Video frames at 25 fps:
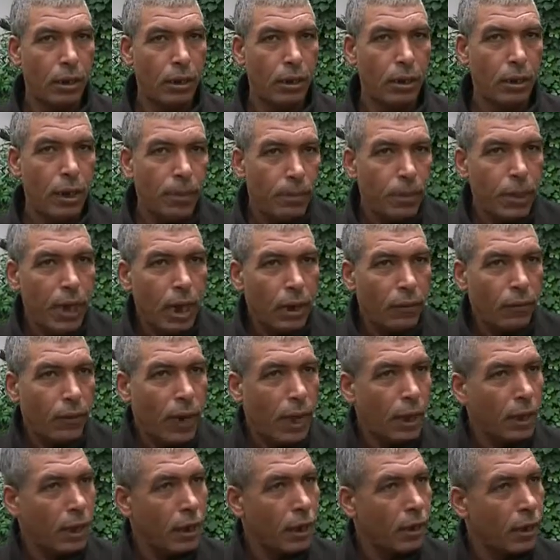نحب نعرف
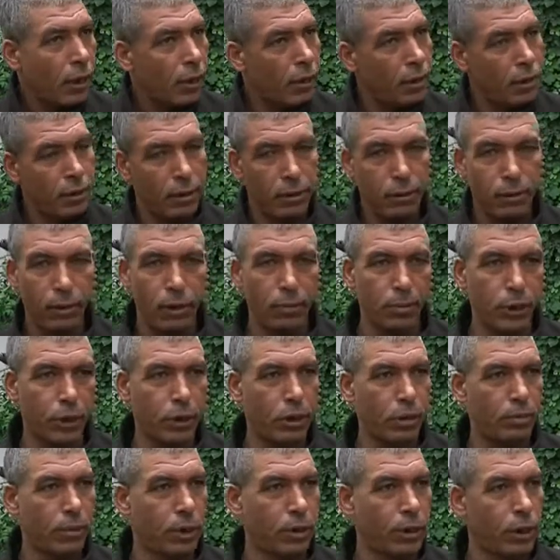الحقيقه انا اخويا باش
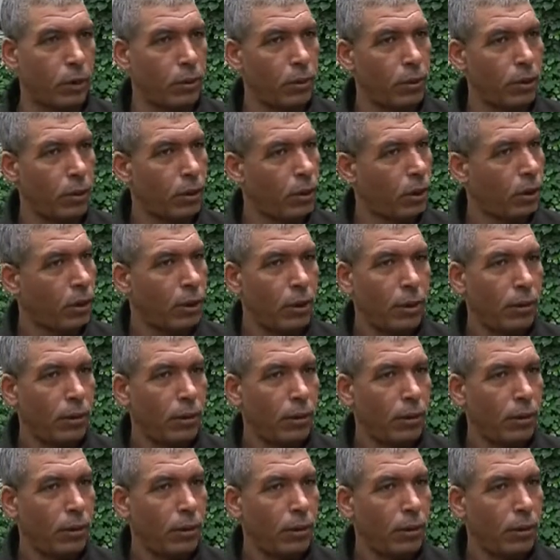نبرد راهو